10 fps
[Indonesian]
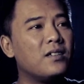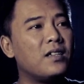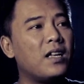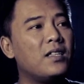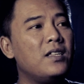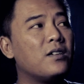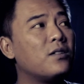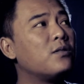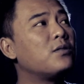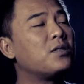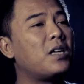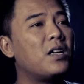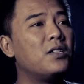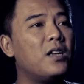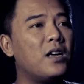nanti ya
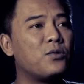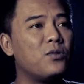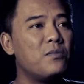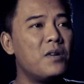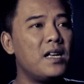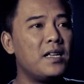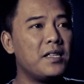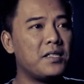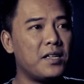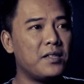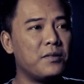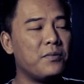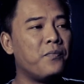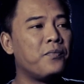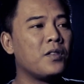kesana aja langsung ke balai desa gitu.
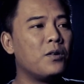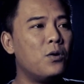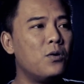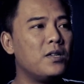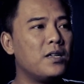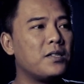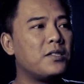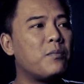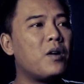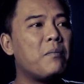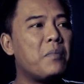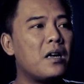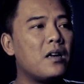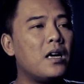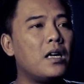Oh iya ya siap
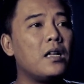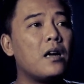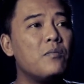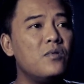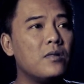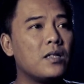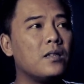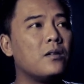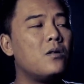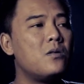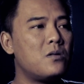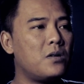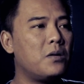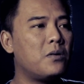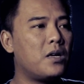kapan hari Rabu katanya. Oh
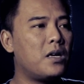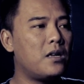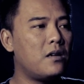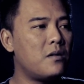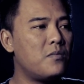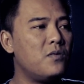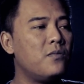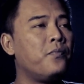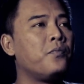oke okay, oke okay, hari Rabu.